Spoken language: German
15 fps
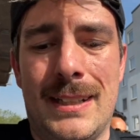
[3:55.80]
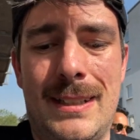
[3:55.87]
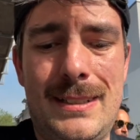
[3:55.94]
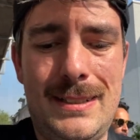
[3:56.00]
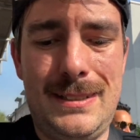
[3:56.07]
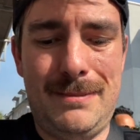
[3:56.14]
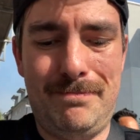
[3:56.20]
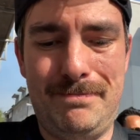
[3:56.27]

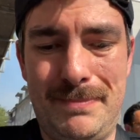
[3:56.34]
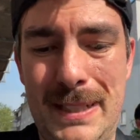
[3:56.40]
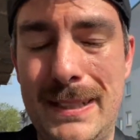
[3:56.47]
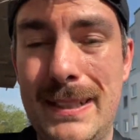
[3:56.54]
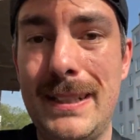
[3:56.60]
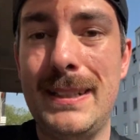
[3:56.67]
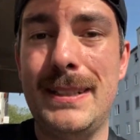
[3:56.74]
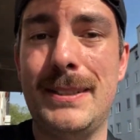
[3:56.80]
ähm,
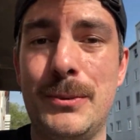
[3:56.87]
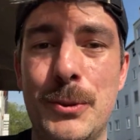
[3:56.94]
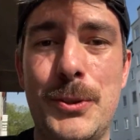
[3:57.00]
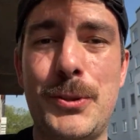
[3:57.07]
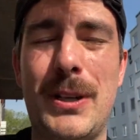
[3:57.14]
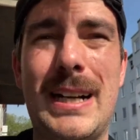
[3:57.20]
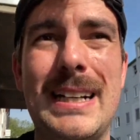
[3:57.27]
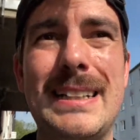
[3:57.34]
0
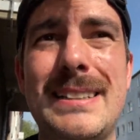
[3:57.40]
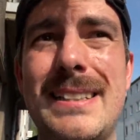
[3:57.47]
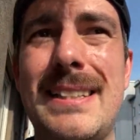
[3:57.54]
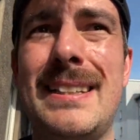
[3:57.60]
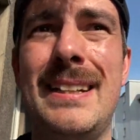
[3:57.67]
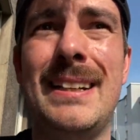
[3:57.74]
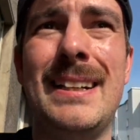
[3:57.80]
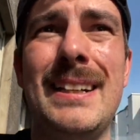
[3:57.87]
zu
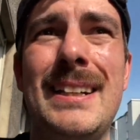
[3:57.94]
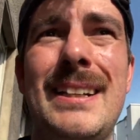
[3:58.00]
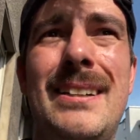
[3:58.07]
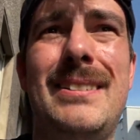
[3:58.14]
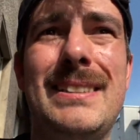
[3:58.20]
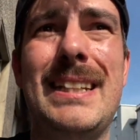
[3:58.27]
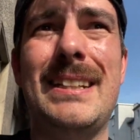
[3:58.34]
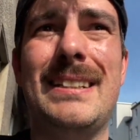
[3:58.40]
1.
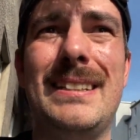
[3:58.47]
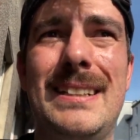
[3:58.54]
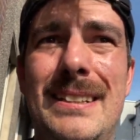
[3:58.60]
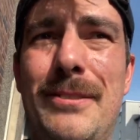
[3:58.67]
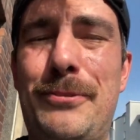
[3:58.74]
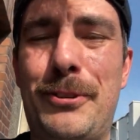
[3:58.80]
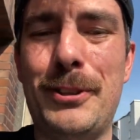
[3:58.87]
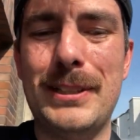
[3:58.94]
In der
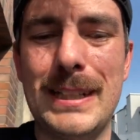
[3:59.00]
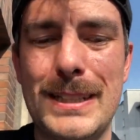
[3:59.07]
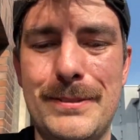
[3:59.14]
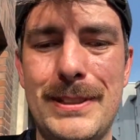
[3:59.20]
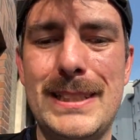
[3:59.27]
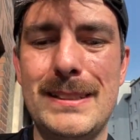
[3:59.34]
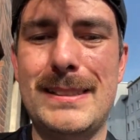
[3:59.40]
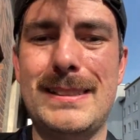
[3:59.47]
Folge
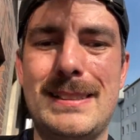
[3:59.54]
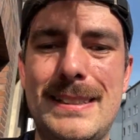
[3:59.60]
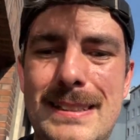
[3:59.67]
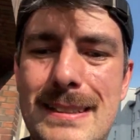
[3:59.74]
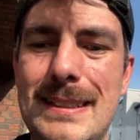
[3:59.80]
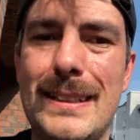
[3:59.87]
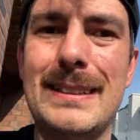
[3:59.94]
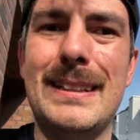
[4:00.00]
entwickelt sich
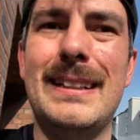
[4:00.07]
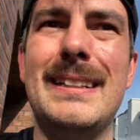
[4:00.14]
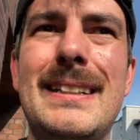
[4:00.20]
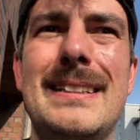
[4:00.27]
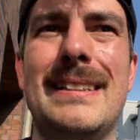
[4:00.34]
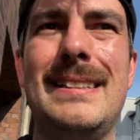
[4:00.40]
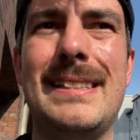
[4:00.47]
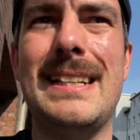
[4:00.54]
dann
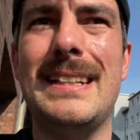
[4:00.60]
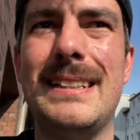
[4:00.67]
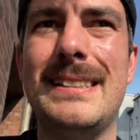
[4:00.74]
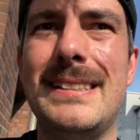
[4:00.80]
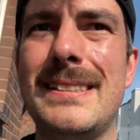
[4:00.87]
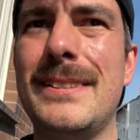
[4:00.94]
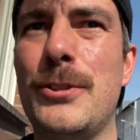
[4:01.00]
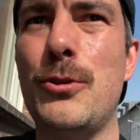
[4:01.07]
ein sehr
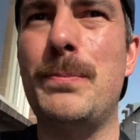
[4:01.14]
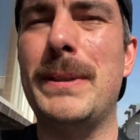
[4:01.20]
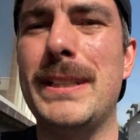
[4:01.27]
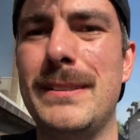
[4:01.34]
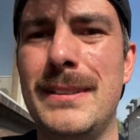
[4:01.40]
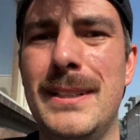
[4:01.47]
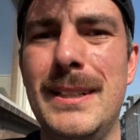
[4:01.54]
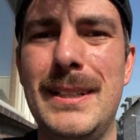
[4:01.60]
hitziges
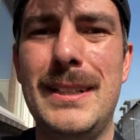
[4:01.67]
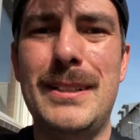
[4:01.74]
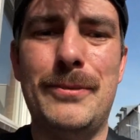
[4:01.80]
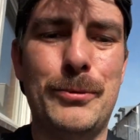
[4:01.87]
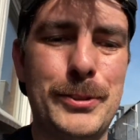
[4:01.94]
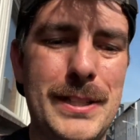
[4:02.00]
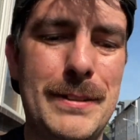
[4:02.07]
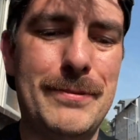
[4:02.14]
Spiel,
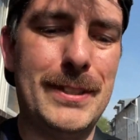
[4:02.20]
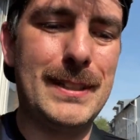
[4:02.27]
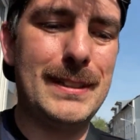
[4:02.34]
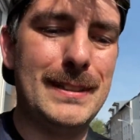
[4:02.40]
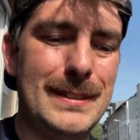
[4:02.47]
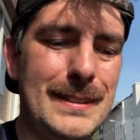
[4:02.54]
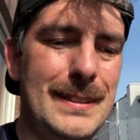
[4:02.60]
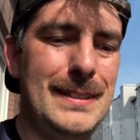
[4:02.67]
wo es einfach
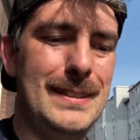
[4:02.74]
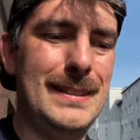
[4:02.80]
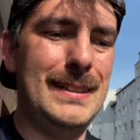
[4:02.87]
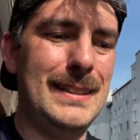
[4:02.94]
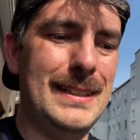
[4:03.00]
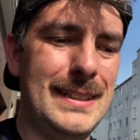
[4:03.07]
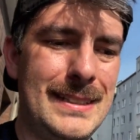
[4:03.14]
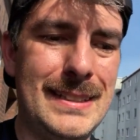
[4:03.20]

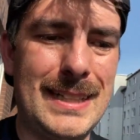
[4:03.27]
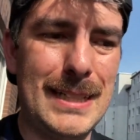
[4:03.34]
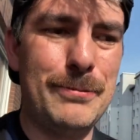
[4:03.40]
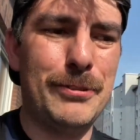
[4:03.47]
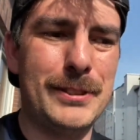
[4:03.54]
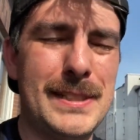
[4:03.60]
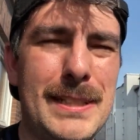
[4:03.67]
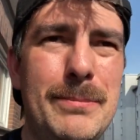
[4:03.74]
innerhalb
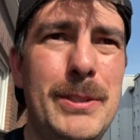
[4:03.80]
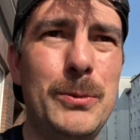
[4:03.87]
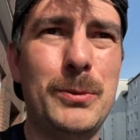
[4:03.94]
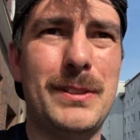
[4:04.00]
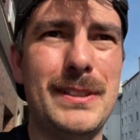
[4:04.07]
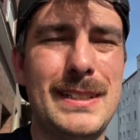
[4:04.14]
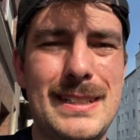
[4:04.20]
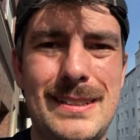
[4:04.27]
von 10
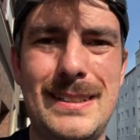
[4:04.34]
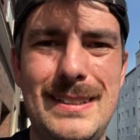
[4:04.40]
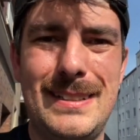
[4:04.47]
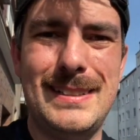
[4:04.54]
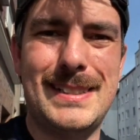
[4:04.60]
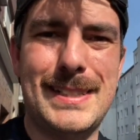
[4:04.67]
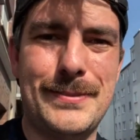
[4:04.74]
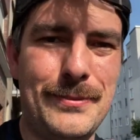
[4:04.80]
Minuten dann
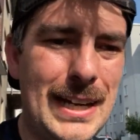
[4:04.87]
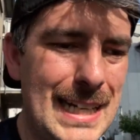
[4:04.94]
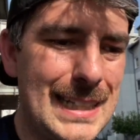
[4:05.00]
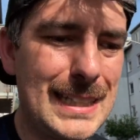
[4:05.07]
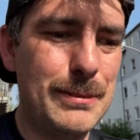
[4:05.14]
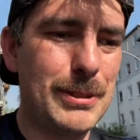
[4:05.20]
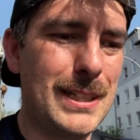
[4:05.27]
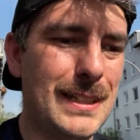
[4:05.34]
zwei
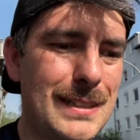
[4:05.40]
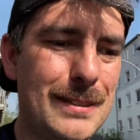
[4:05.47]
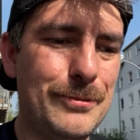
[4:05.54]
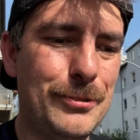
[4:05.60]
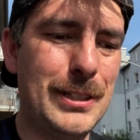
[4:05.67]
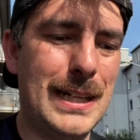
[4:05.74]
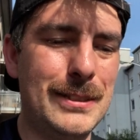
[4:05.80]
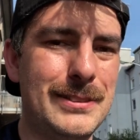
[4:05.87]
gelbe Karten
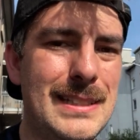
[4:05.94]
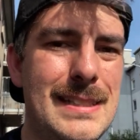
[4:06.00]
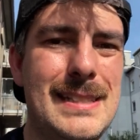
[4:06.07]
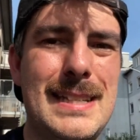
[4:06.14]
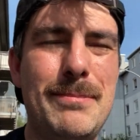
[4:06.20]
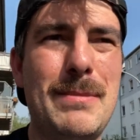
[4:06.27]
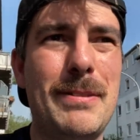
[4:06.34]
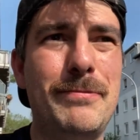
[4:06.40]
für einen
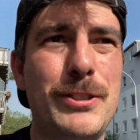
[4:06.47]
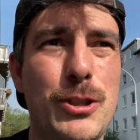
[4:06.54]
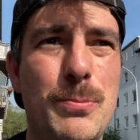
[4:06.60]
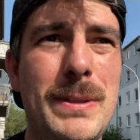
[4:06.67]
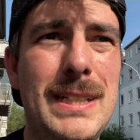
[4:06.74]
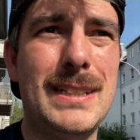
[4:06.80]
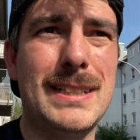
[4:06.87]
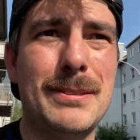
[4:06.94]
denselben
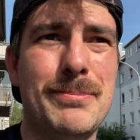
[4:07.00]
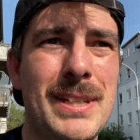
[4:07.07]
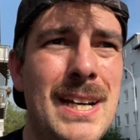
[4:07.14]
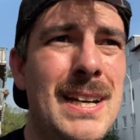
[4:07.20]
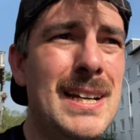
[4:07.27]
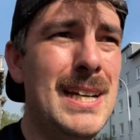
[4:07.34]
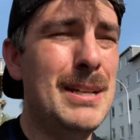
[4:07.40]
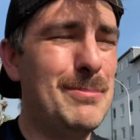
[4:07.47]
Abwehrspieler gibt.
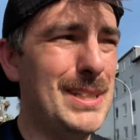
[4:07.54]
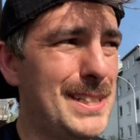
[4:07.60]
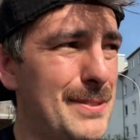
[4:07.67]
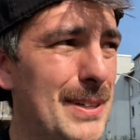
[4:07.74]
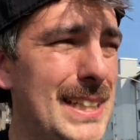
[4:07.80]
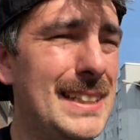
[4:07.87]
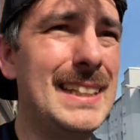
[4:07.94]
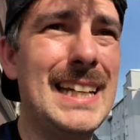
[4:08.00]
Bei
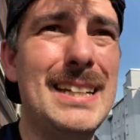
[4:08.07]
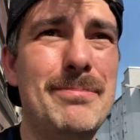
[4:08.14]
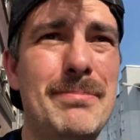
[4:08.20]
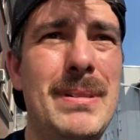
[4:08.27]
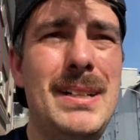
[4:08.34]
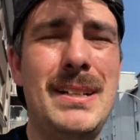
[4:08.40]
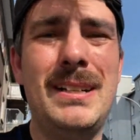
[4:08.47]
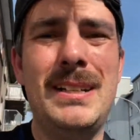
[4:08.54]
zweiten gelben
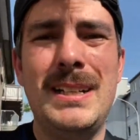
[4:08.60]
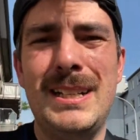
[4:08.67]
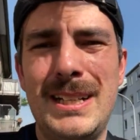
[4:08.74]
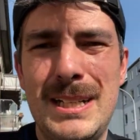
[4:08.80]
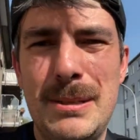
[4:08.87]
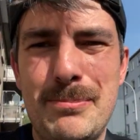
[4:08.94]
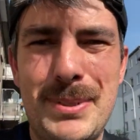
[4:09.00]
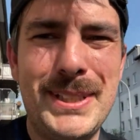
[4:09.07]

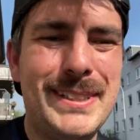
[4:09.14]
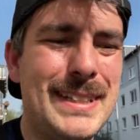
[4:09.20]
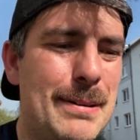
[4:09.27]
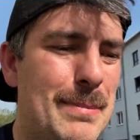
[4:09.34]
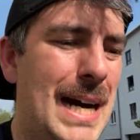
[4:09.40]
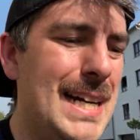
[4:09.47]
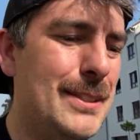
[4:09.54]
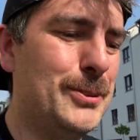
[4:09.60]
bin ich der
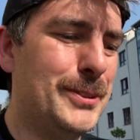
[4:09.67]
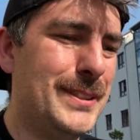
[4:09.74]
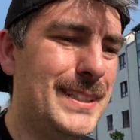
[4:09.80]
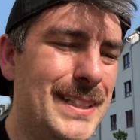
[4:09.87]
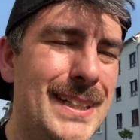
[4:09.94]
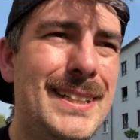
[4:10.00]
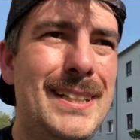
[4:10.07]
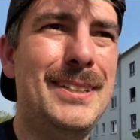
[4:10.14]
Meinung,
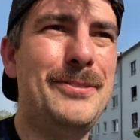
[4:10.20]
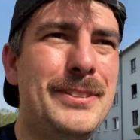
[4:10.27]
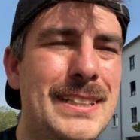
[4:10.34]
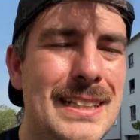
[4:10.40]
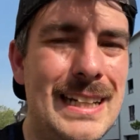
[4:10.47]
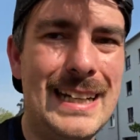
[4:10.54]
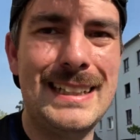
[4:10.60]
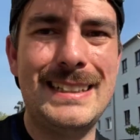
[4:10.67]

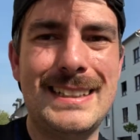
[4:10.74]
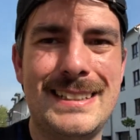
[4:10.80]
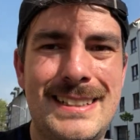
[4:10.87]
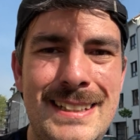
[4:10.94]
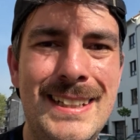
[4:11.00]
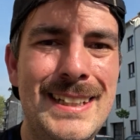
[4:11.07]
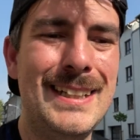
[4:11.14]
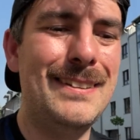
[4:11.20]
vielleicht
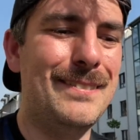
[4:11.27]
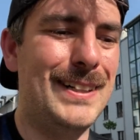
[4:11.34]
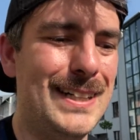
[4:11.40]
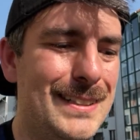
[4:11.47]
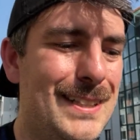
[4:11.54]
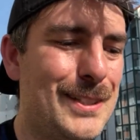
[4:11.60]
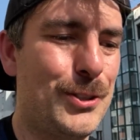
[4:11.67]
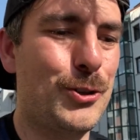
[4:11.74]
war
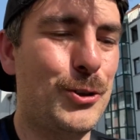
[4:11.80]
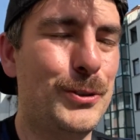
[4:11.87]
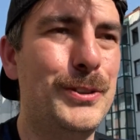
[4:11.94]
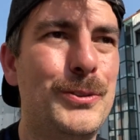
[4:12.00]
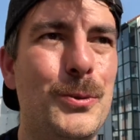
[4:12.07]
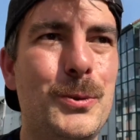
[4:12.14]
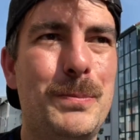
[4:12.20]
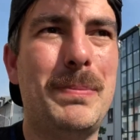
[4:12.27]
das schon eine
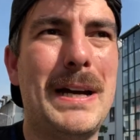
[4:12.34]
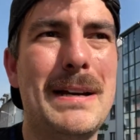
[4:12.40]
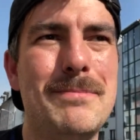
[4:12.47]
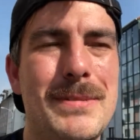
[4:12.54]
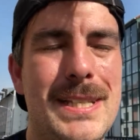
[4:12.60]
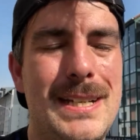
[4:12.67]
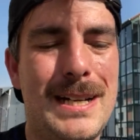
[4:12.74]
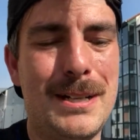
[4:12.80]

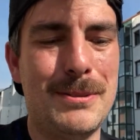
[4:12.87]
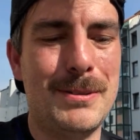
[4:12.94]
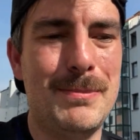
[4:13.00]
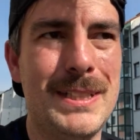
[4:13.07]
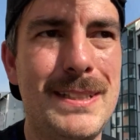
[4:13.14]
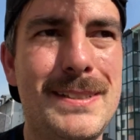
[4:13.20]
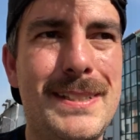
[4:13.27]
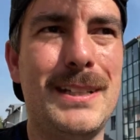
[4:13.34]
Notbremse, aber
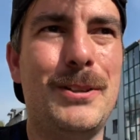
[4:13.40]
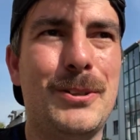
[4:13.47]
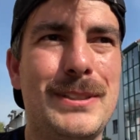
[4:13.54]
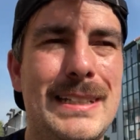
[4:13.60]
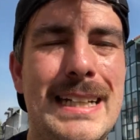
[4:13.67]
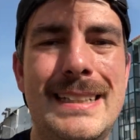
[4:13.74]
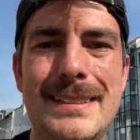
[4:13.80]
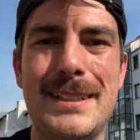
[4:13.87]
man ist ja auch in
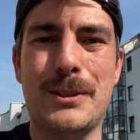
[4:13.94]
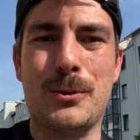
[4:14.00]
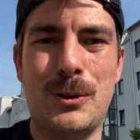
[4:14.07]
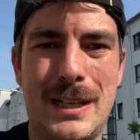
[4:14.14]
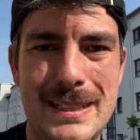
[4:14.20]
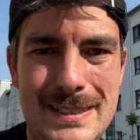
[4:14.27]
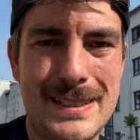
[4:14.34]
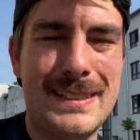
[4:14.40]
der
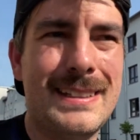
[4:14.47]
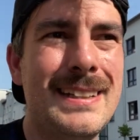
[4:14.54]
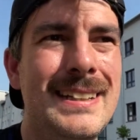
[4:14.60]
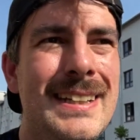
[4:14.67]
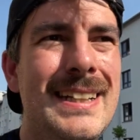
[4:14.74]
Hintertoransicht.